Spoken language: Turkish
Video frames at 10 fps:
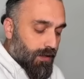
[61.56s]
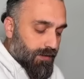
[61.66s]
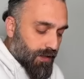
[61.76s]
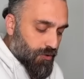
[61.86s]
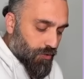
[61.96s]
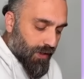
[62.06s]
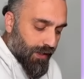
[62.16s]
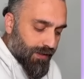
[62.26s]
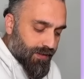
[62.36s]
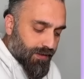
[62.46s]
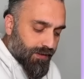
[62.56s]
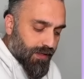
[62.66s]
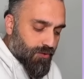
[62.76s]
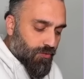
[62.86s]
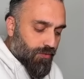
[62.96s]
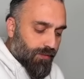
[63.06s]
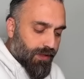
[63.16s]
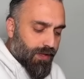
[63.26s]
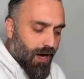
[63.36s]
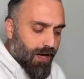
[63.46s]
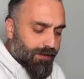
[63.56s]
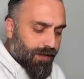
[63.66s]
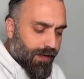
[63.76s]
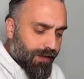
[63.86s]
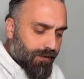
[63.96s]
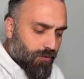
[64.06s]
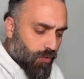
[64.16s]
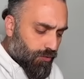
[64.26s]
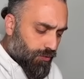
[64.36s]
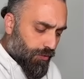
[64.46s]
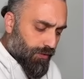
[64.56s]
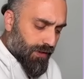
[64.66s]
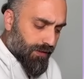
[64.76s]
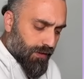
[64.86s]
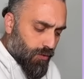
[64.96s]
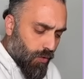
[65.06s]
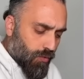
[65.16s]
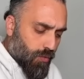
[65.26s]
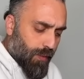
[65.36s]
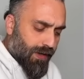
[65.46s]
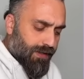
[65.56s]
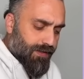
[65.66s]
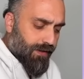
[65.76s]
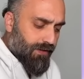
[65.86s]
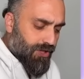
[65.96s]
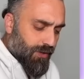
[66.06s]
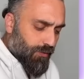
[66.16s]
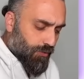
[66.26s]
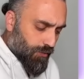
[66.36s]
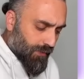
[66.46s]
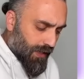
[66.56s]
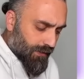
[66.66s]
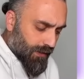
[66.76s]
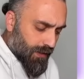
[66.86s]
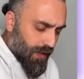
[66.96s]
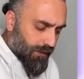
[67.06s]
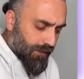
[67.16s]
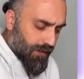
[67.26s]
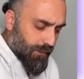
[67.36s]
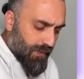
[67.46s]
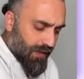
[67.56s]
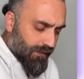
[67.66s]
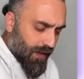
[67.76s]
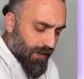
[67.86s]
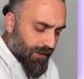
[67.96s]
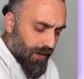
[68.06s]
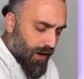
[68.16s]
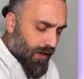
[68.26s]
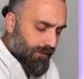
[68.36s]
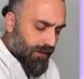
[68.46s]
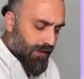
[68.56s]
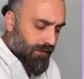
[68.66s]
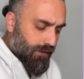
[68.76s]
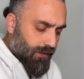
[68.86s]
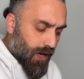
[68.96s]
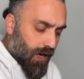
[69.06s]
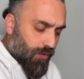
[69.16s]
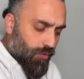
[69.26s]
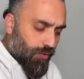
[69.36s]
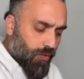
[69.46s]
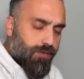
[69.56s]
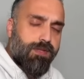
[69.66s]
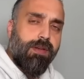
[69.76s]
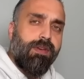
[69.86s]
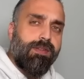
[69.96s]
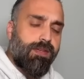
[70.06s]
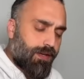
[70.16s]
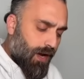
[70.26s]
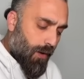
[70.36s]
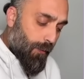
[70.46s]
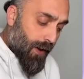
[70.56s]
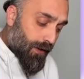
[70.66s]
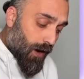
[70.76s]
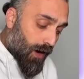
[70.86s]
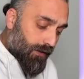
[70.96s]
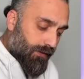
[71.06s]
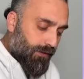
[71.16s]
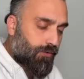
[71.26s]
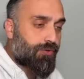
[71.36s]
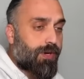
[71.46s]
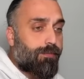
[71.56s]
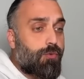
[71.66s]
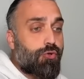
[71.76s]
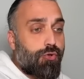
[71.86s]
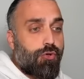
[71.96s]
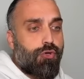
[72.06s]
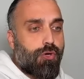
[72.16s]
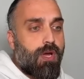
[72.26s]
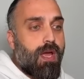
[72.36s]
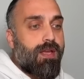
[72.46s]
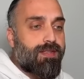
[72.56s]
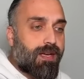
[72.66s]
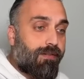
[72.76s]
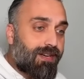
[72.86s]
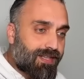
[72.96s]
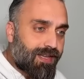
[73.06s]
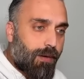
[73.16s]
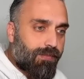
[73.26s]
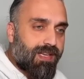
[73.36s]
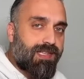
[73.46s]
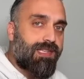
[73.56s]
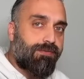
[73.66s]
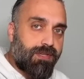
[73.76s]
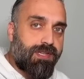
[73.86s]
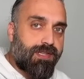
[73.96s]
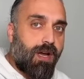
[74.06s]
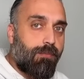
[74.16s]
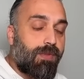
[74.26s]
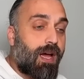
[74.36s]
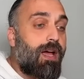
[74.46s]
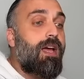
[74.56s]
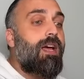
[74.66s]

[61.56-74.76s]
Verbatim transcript: Kısa süreli stres durumları adrenalin kontrolündedir. Korku, panik, sevinç gibi durumlarda kandaki miktarı artar. Kan glukoz seviyesini ne yapar? Arttırır hocam. Çünkü savaşsam da sıvışsam da